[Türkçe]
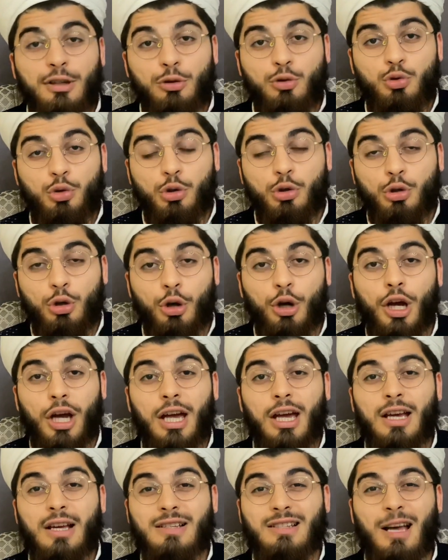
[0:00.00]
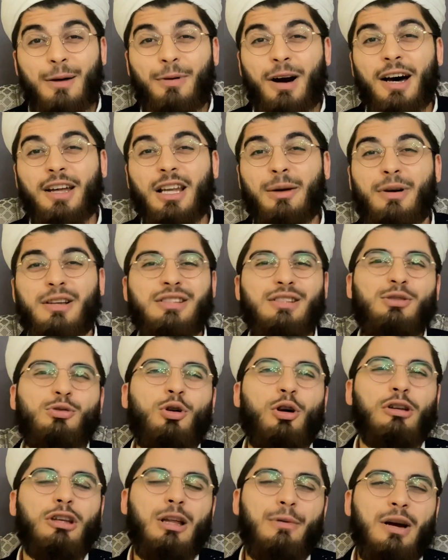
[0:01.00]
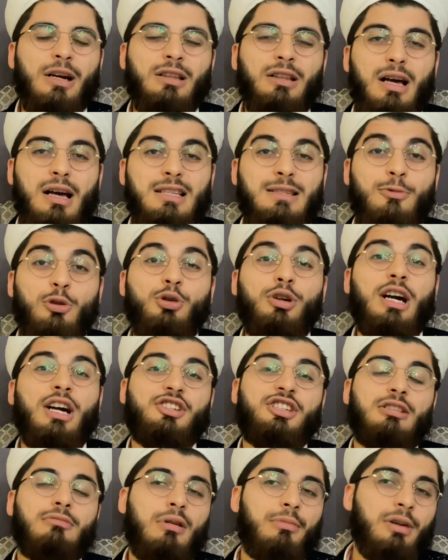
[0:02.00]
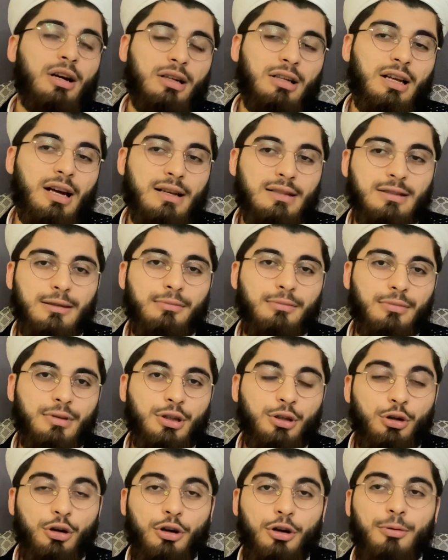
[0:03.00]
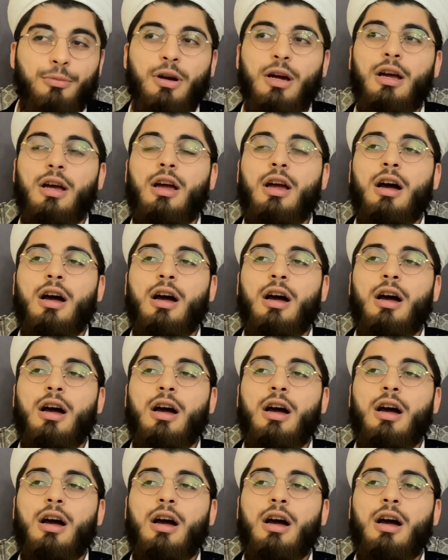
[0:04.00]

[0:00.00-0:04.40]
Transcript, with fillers: Çünkü sabah namazını kollamak lazım. Onu kaçırmamak lazım diyorum.